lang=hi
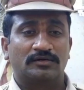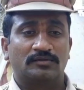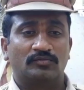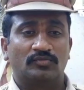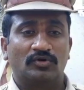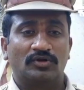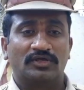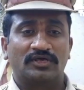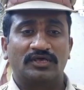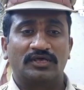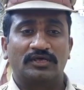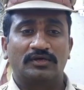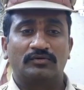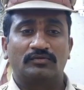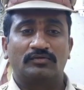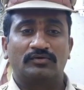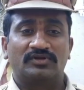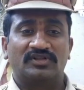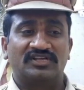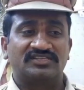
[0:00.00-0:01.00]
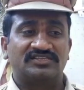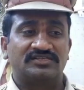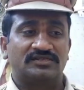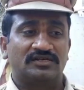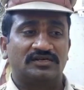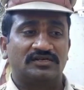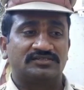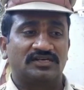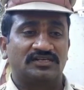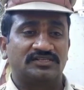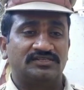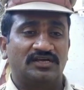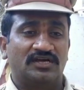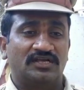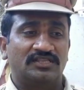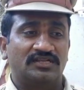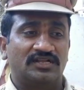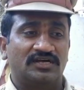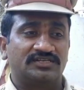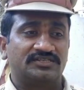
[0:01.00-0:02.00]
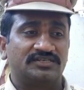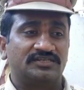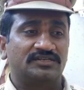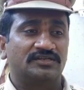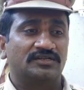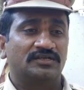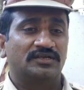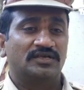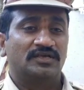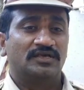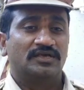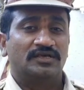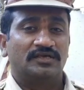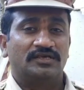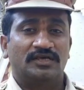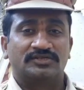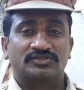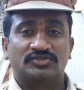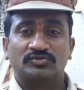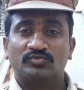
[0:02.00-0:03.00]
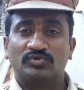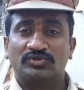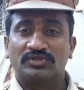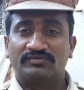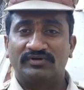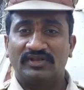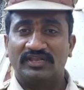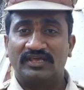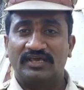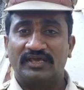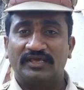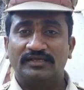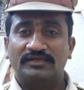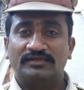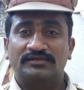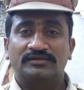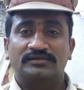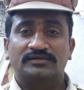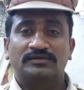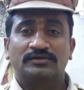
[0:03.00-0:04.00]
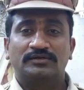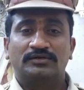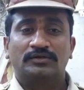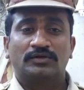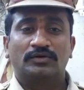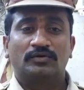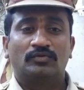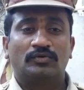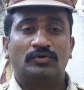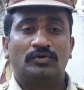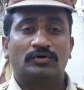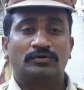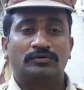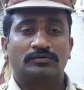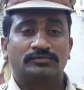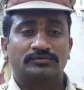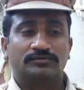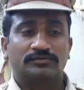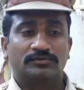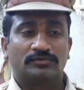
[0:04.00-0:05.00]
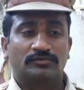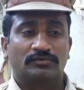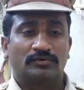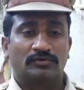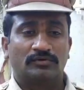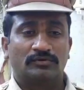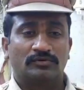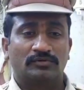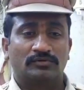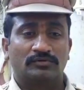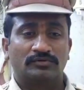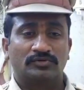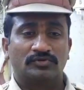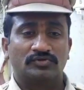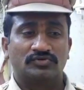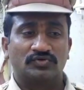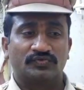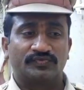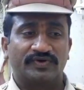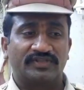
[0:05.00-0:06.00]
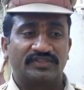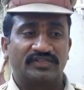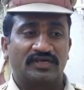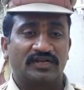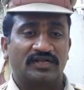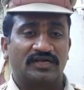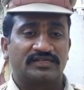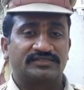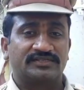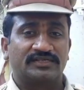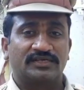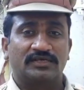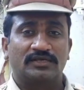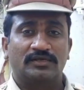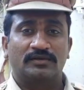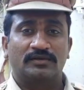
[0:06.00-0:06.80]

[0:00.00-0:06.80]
बोल के और सज्जाद नाशिन यकसू मुतवली है उन्होंने यूसुफैन दरगाह से